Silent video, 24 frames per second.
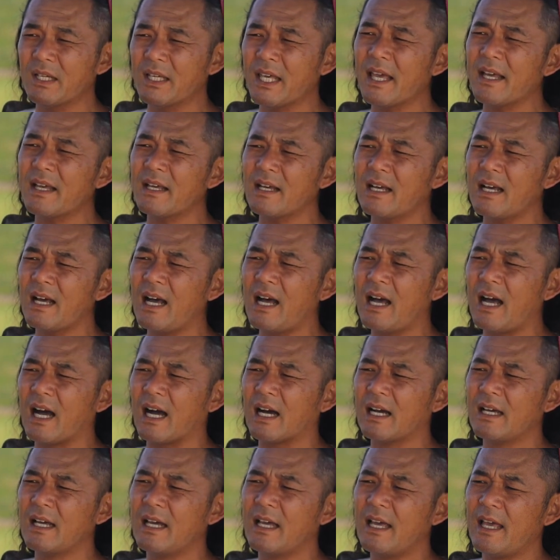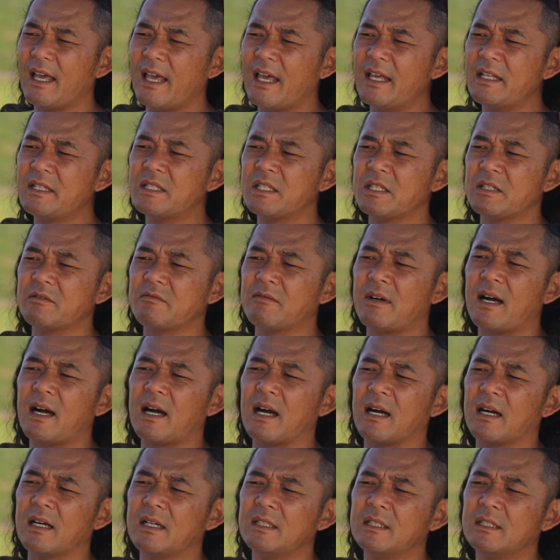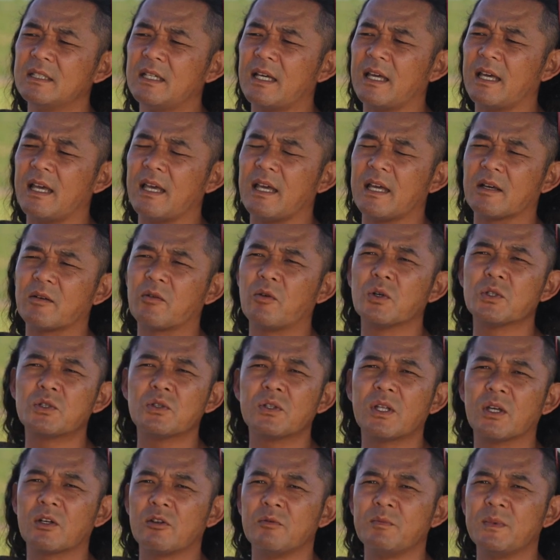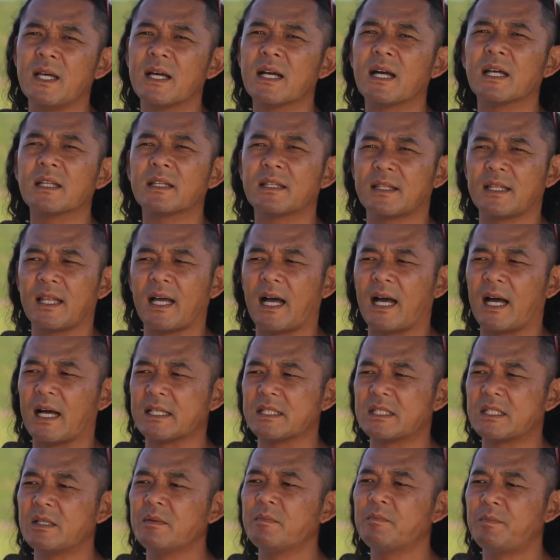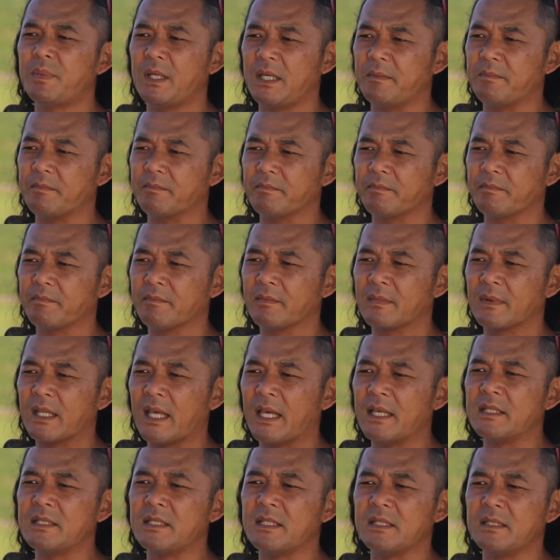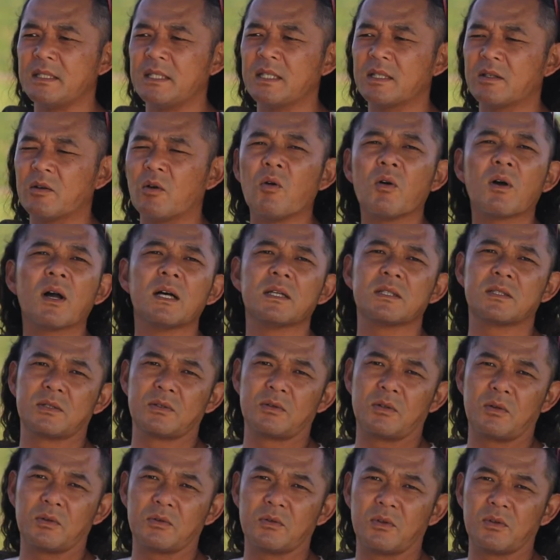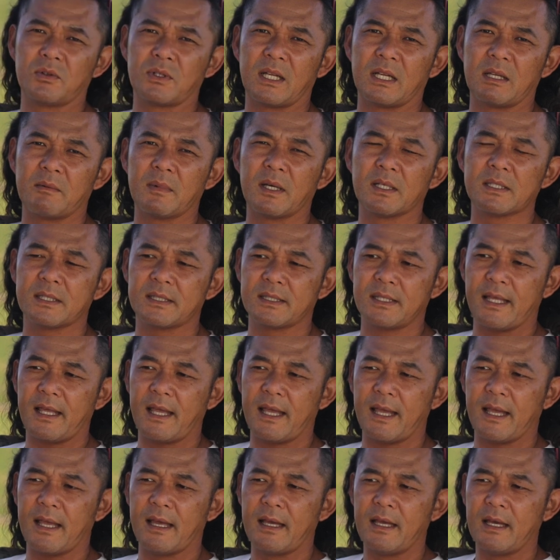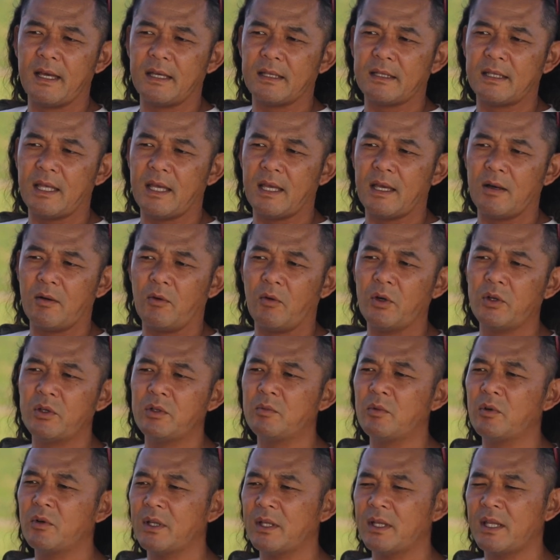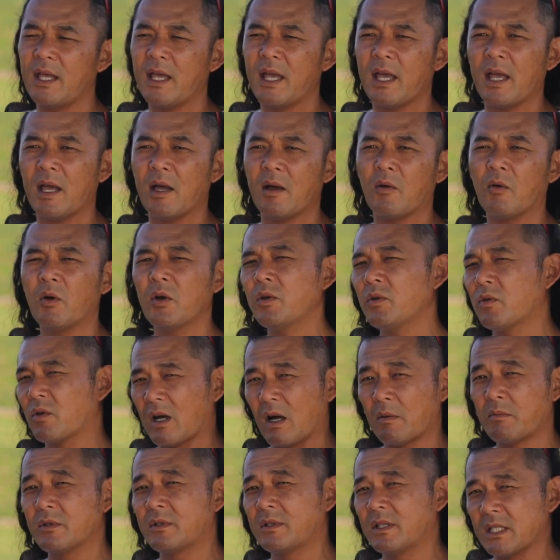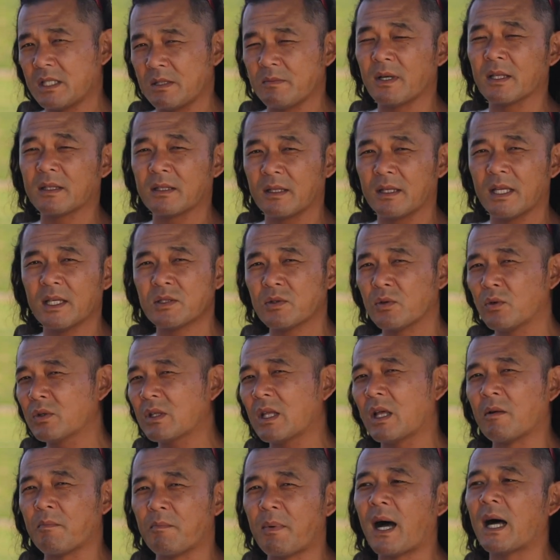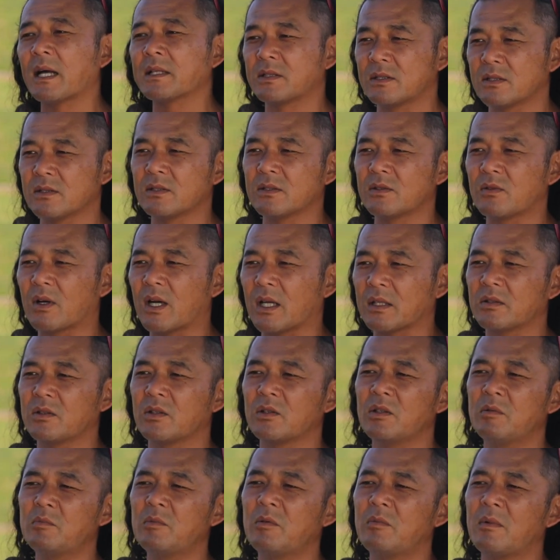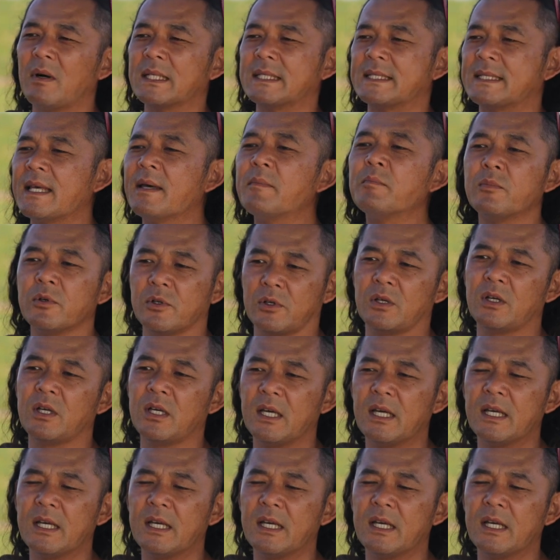結果エンジンは、工場で組み上がった新品エンジンに交換することになりまして、でオイル漏れでオイルをかぶってしまったね、その他のパーツとかっていうのも全部